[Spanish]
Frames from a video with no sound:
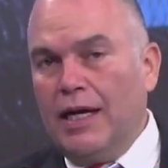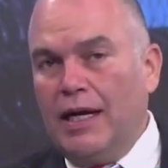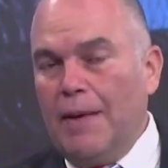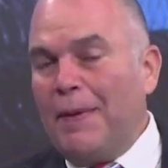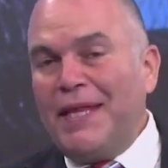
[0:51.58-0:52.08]

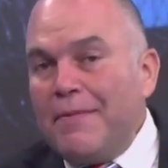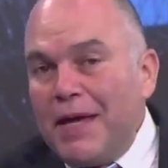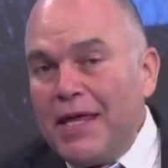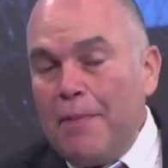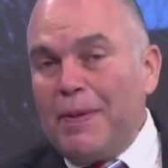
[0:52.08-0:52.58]
La
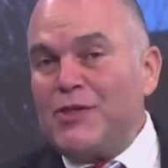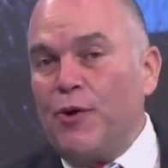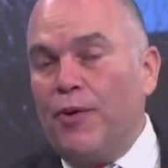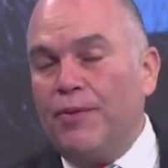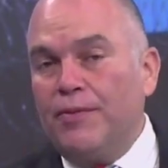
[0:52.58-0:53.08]
pandemia ya
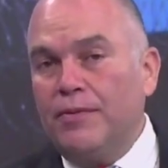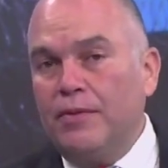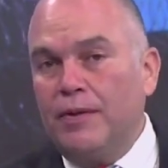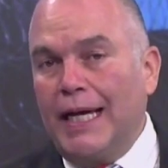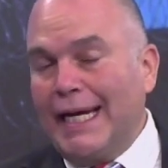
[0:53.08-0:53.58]
pasó,
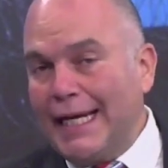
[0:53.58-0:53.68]
el